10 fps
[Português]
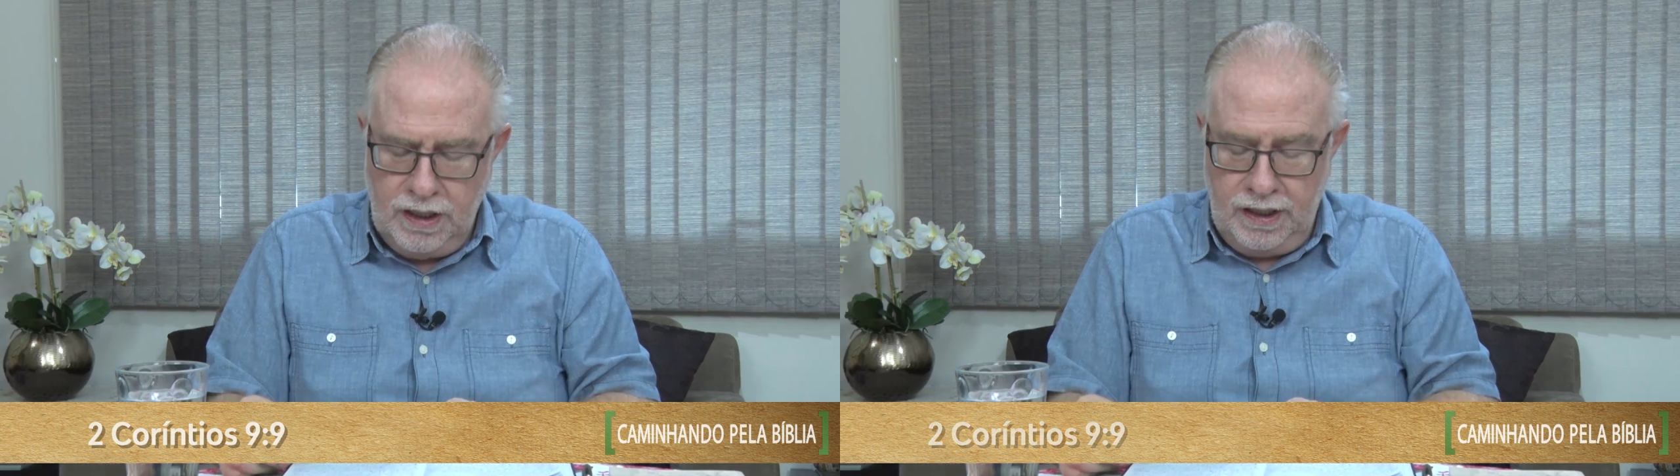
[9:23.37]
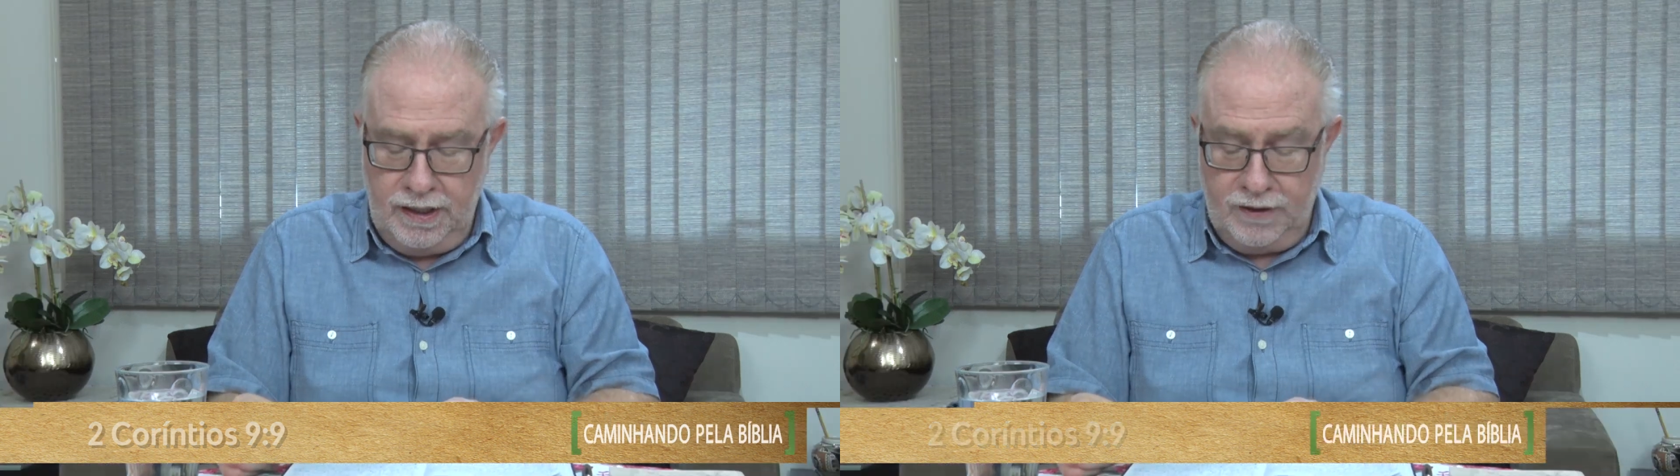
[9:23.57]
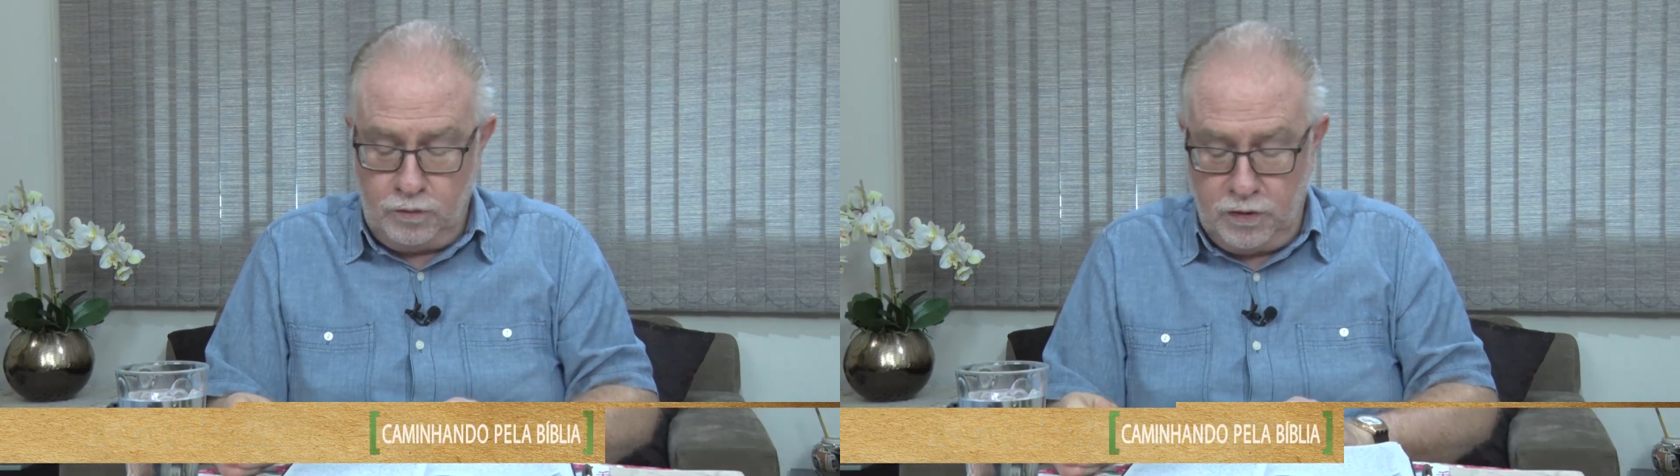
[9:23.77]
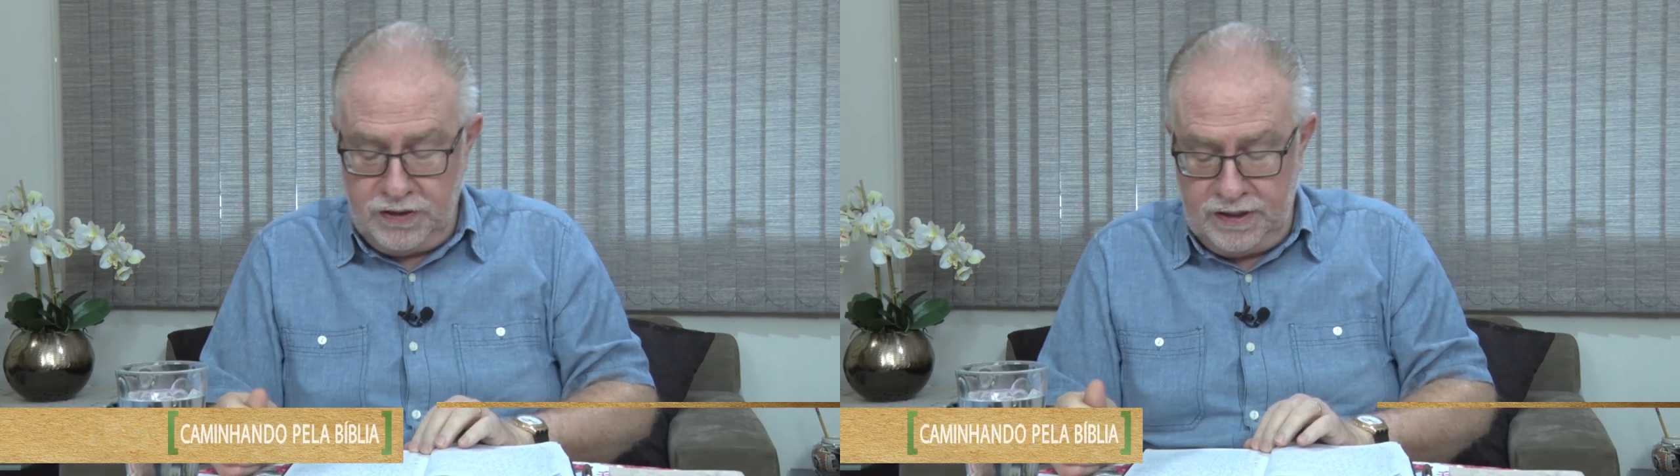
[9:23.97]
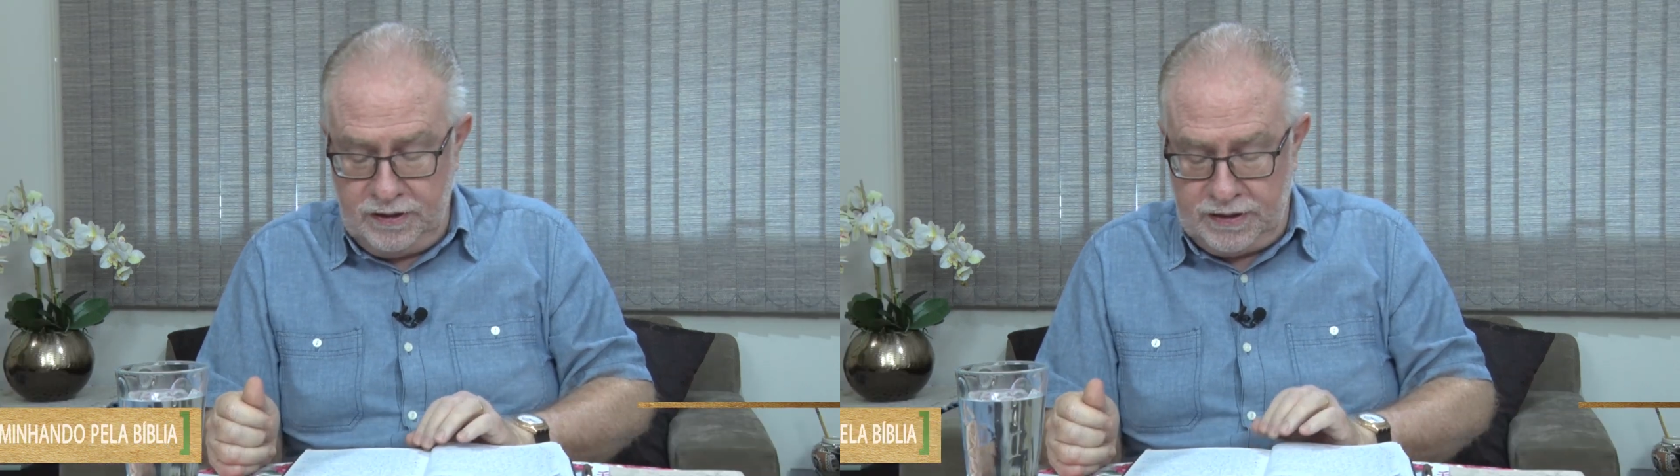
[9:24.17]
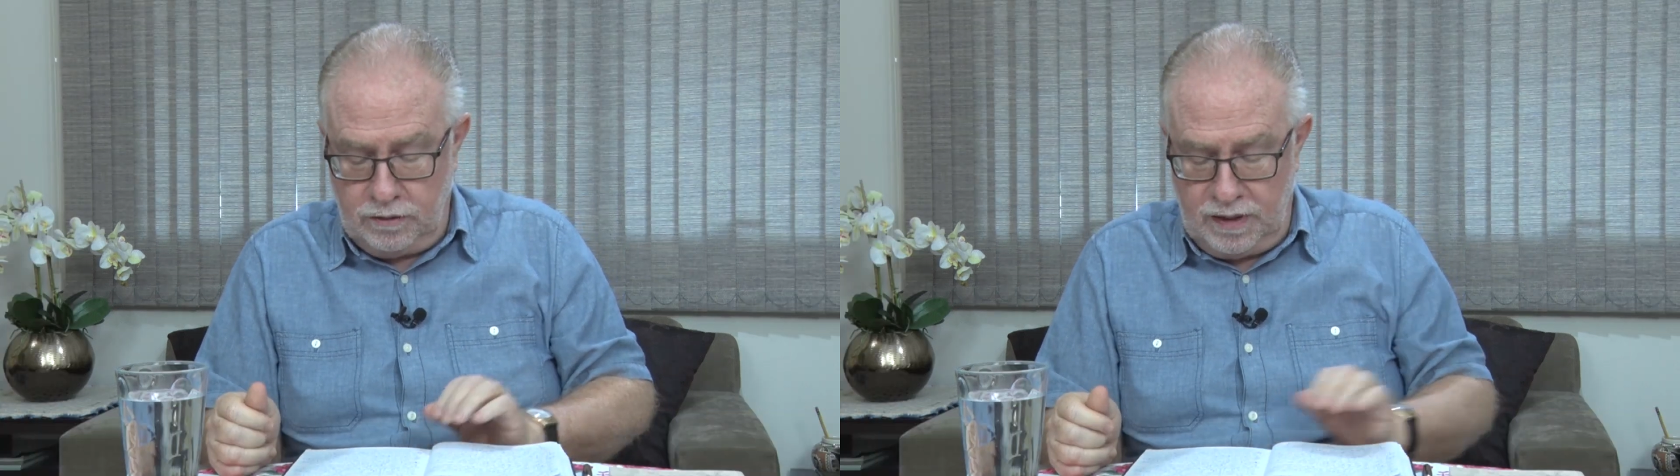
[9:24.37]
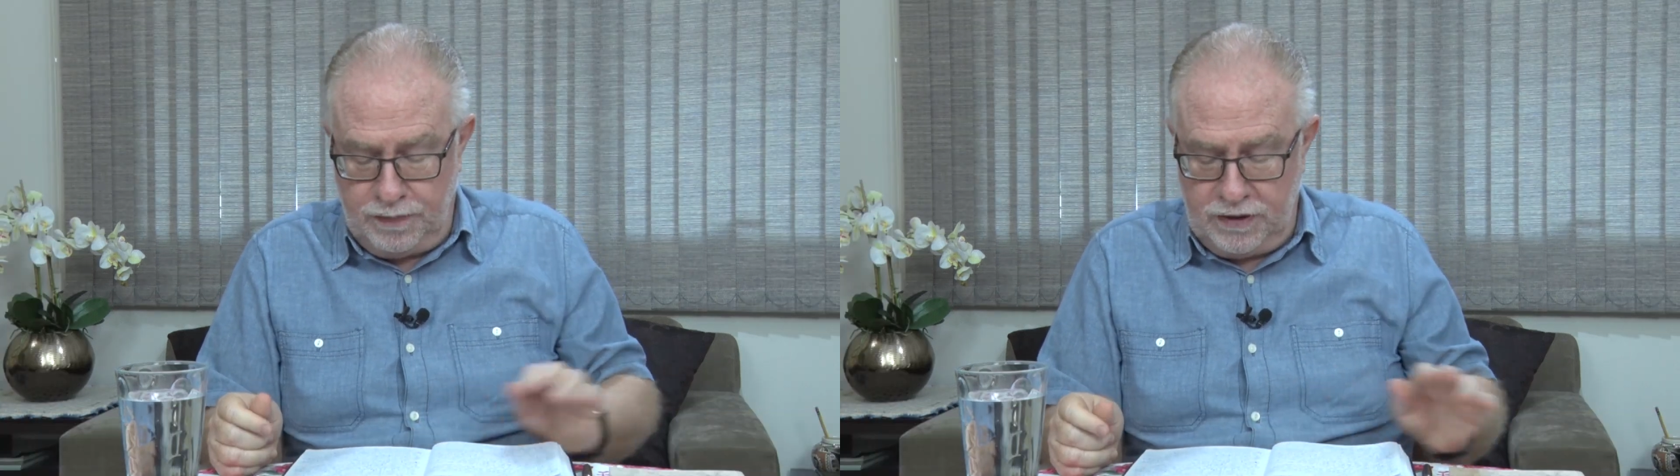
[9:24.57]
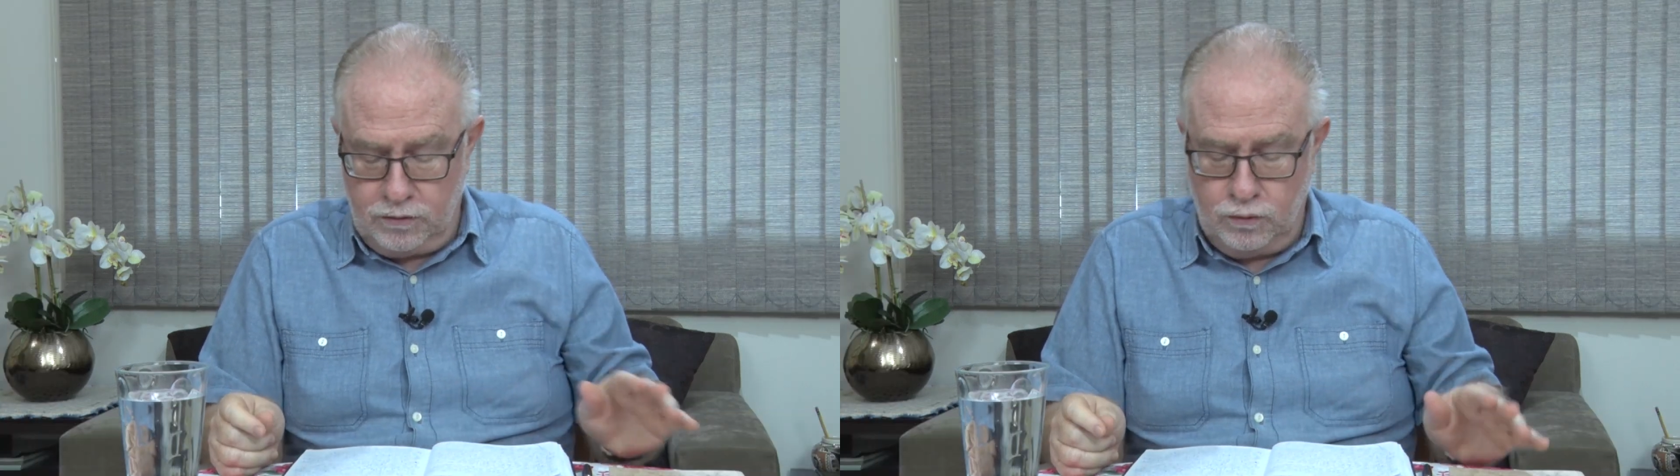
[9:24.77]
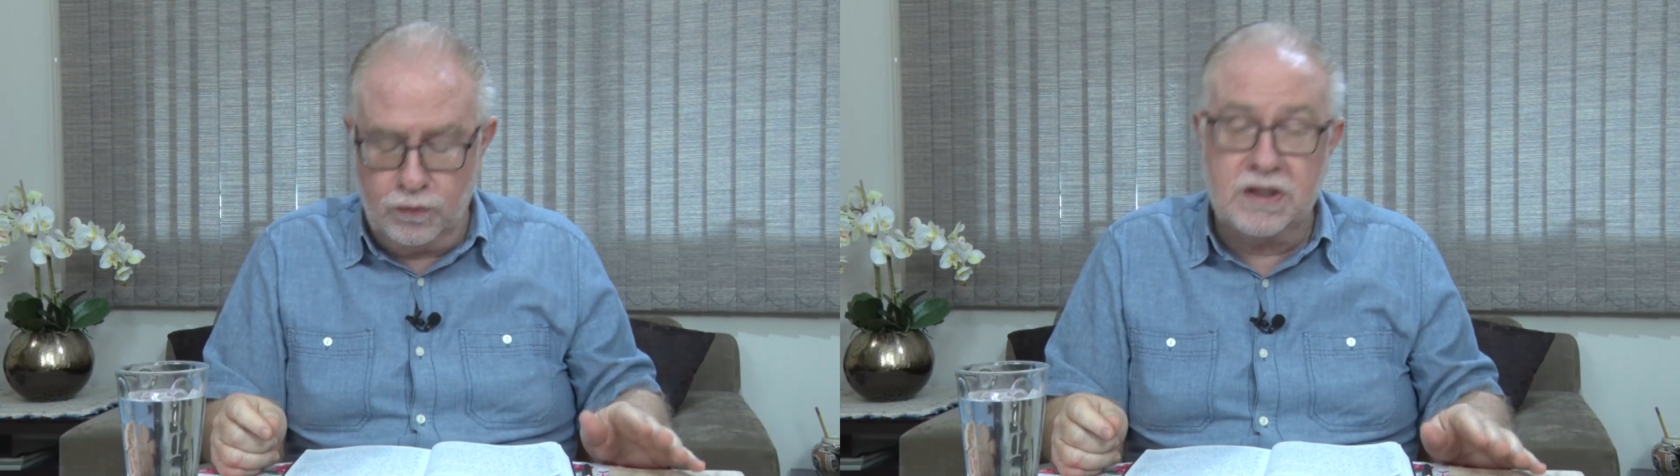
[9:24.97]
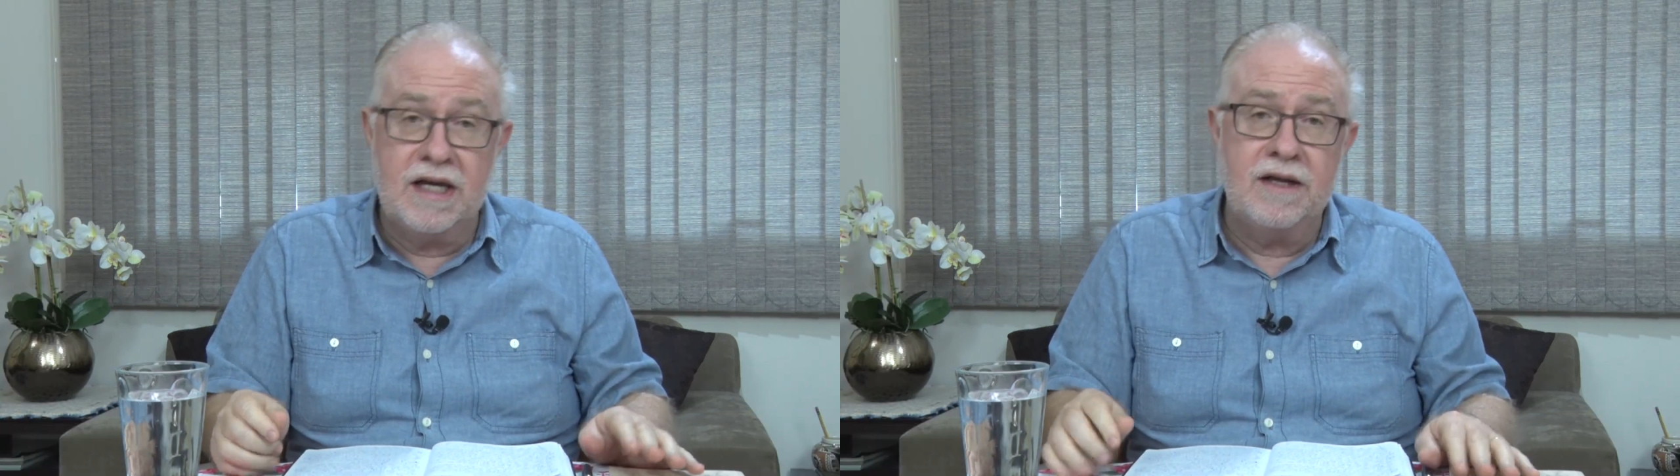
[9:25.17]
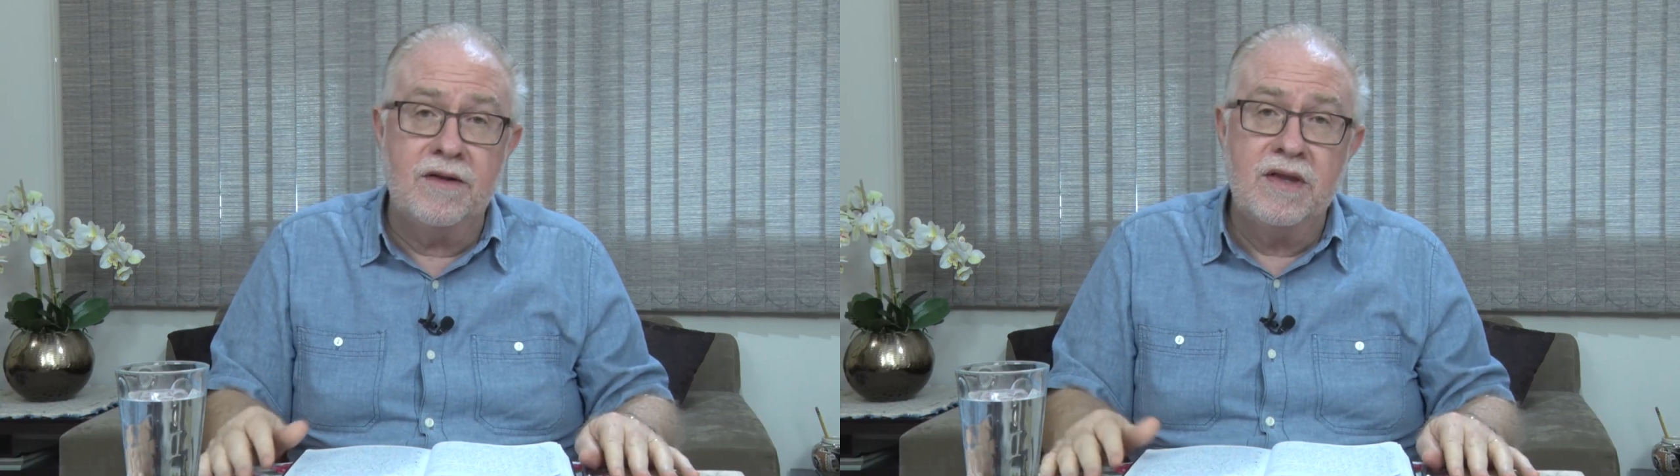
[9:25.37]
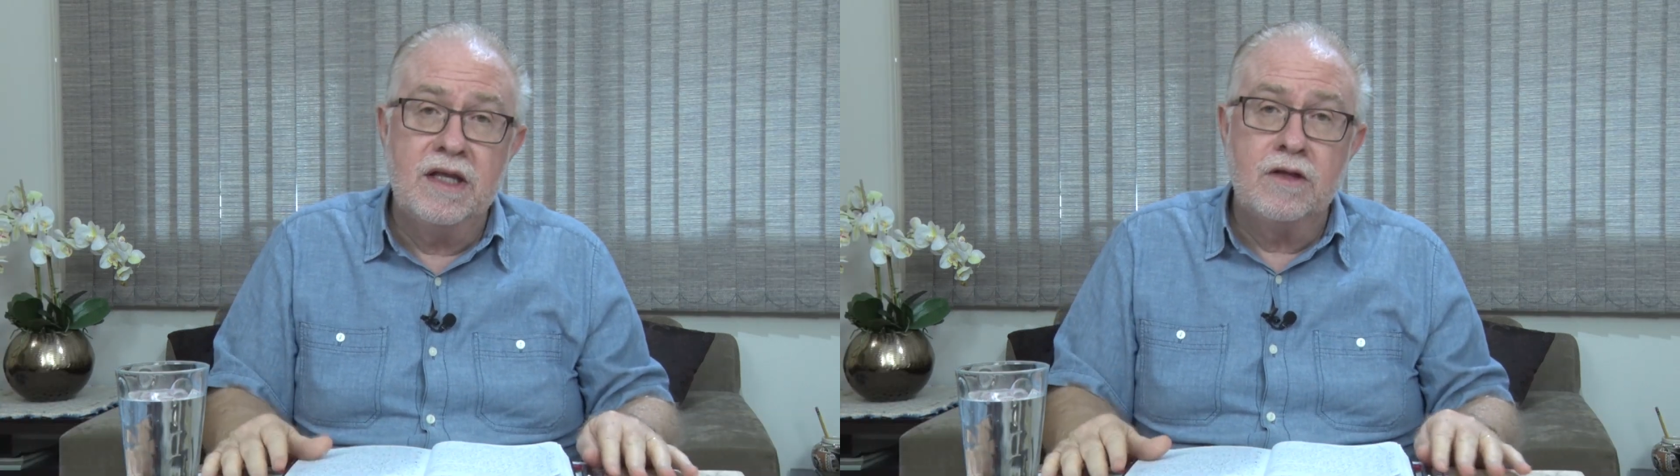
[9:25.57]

E respondendo então à pergunta